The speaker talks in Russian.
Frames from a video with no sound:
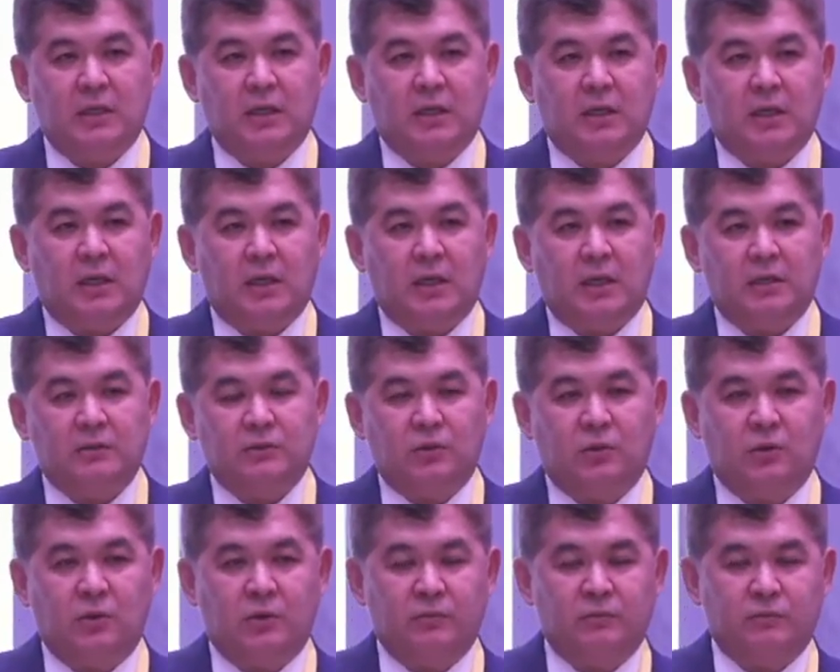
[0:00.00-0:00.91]
а,
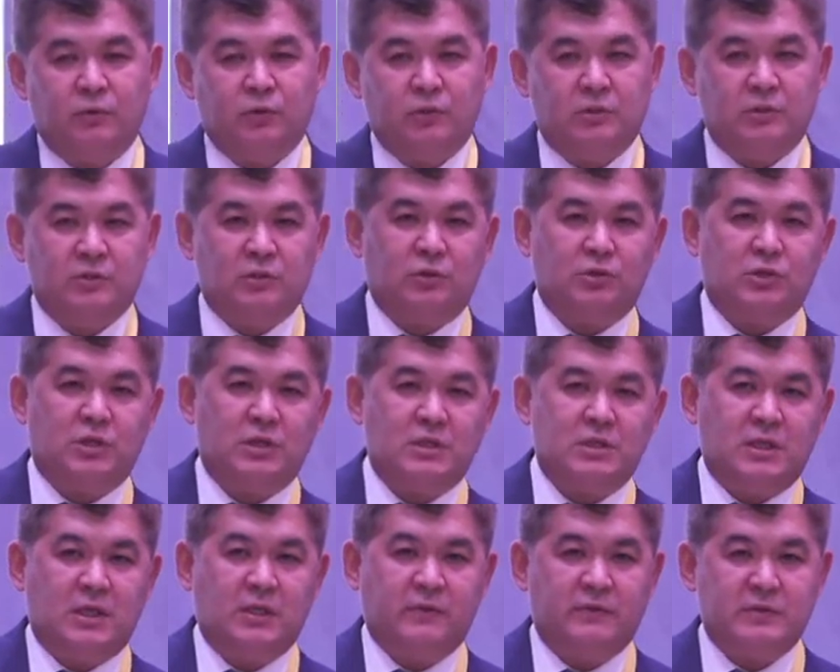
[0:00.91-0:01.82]
но вот с точки
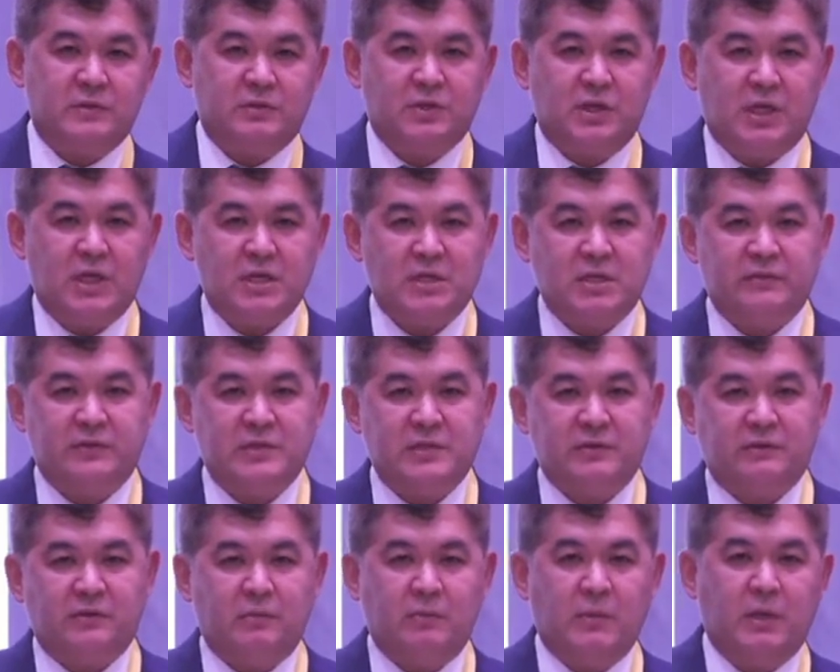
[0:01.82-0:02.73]
зрения, возвращаясь к
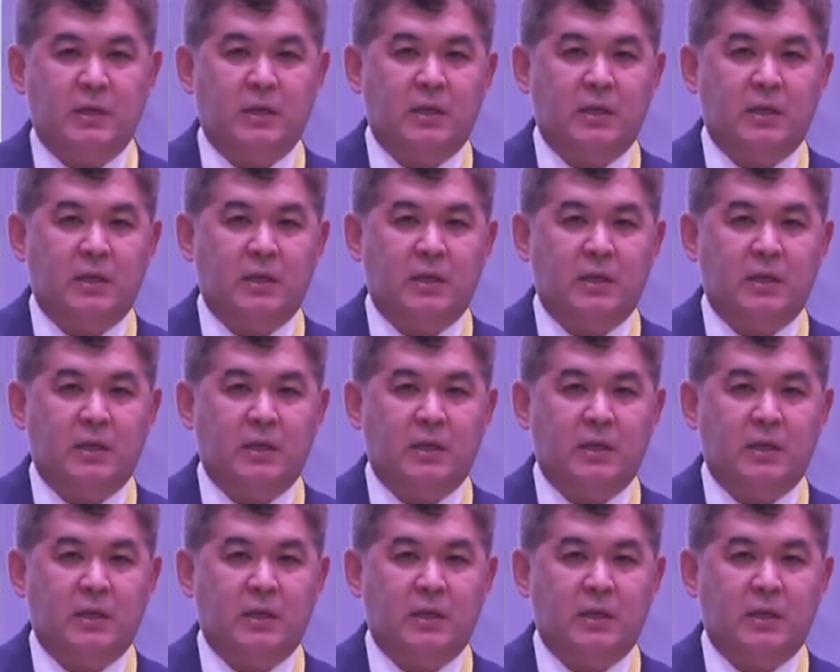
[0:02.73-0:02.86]
вызовам,